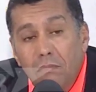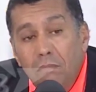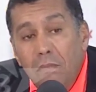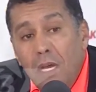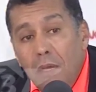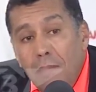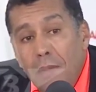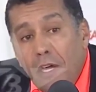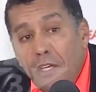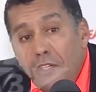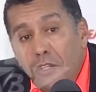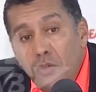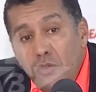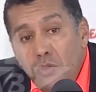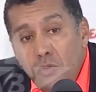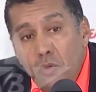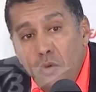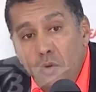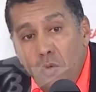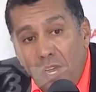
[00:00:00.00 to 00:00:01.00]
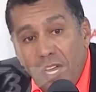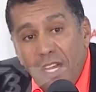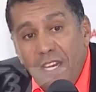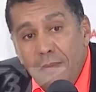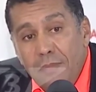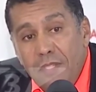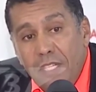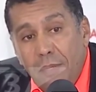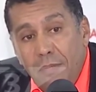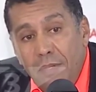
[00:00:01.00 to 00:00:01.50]
ما ما نقدروش نقولوا
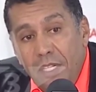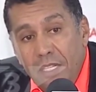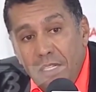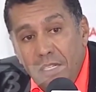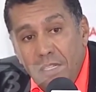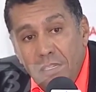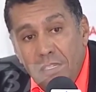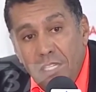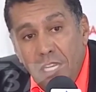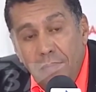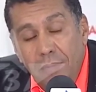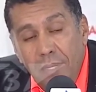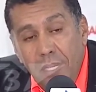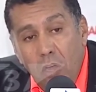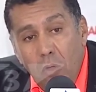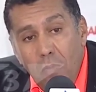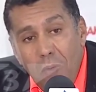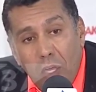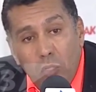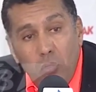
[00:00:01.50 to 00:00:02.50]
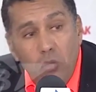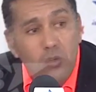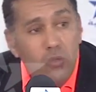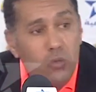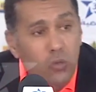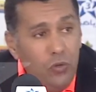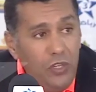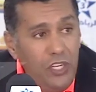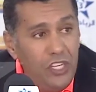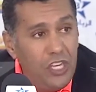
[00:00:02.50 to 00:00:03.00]
خلينا مستقبلين سلبيه وما نقدروش
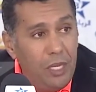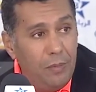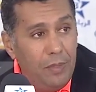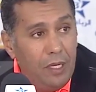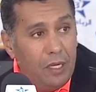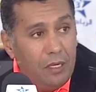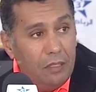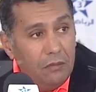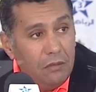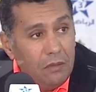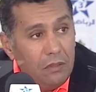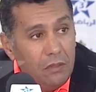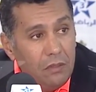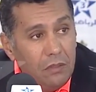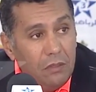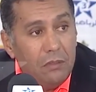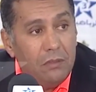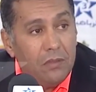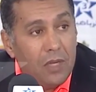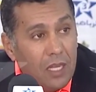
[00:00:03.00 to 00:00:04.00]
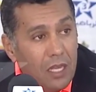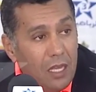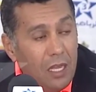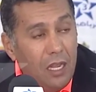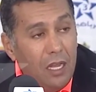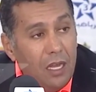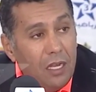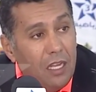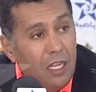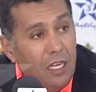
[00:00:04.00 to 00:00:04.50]
نقولوا ايجابيه وراه
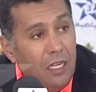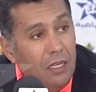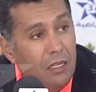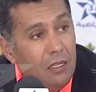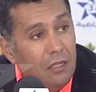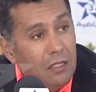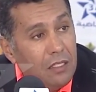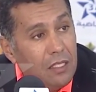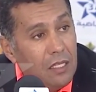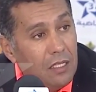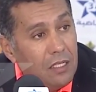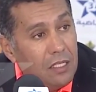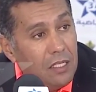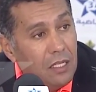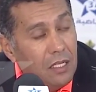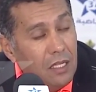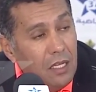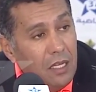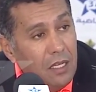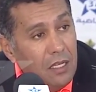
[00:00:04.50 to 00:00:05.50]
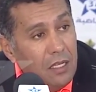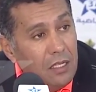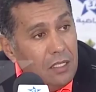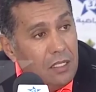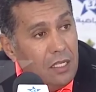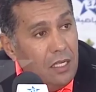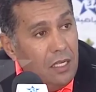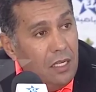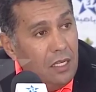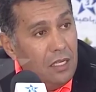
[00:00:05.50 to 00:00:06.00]
قالها كالي سي
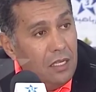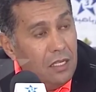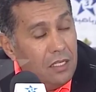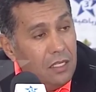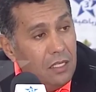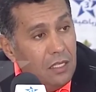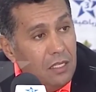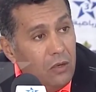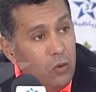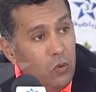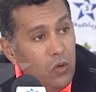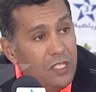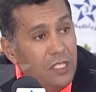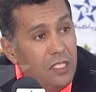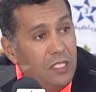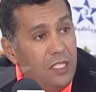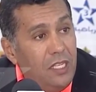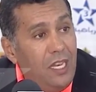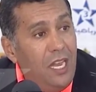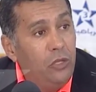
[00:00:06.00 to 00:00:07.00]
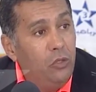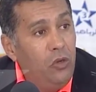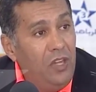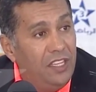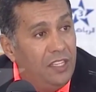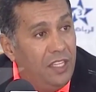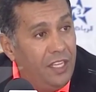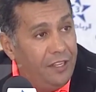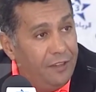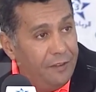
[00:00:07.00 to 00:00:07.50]
سي سي هو سلاح ذو
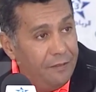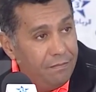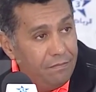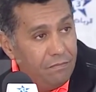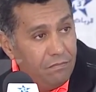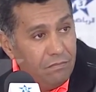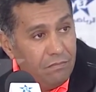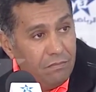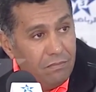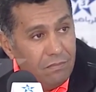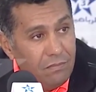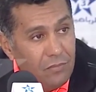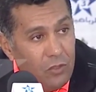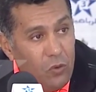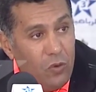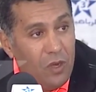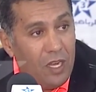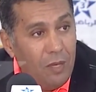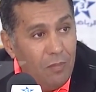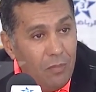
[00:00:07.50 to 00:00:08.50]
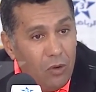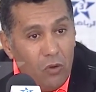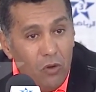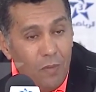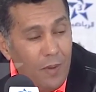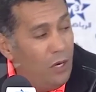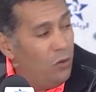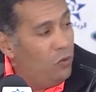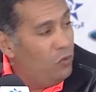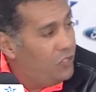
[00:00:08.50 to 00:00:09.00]
حدين هو قال من
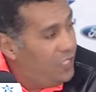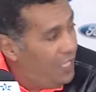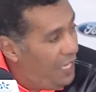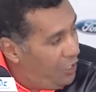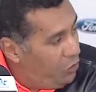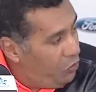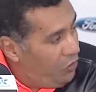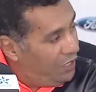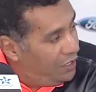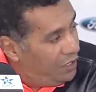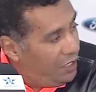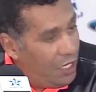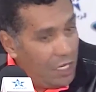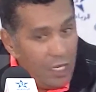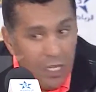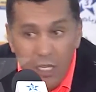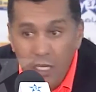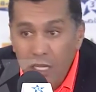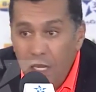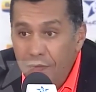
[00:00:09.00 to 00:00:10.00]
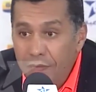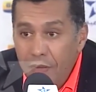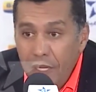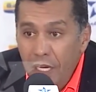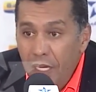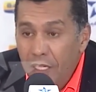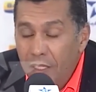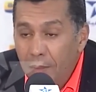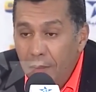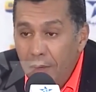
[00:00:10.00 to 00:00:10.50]
الغوما انا نقول سلاح ذو حدين لان في
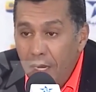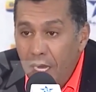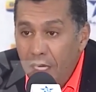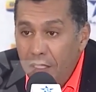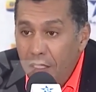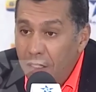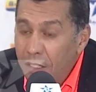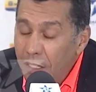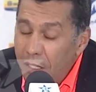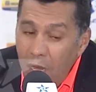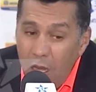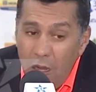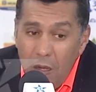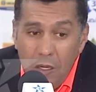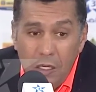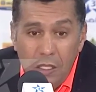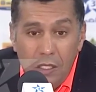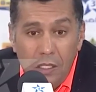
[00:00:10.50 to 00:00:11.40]
اي لحظه من اللحظات حنا